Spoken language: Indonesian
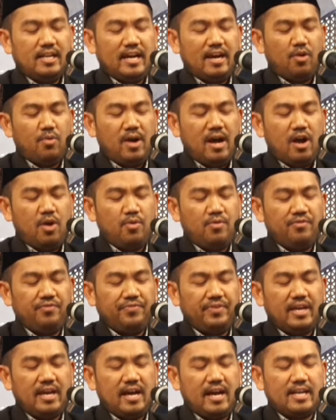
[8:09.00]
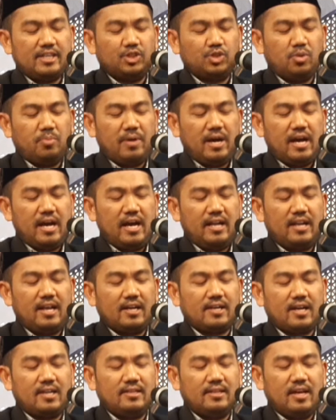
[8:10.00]
Da'wahum fiha
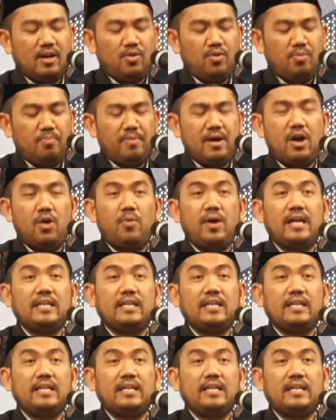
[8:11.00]
subhanakallahumma